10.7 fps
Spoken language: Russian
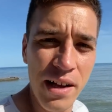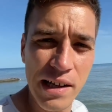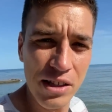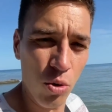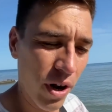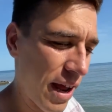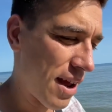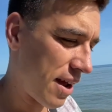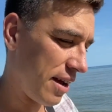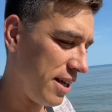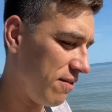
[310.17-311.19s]

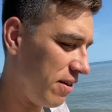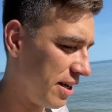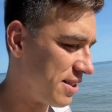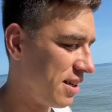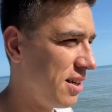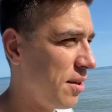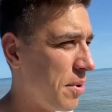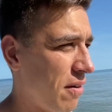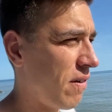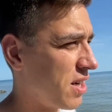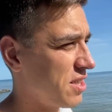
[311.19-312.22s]
которая является
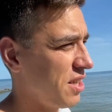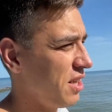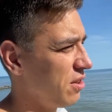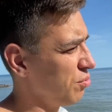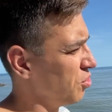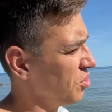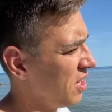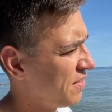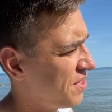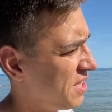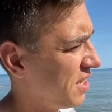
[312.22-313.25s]
гиперважной, я думаю, для
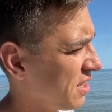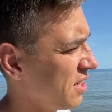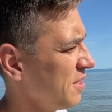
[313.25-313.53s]
всех.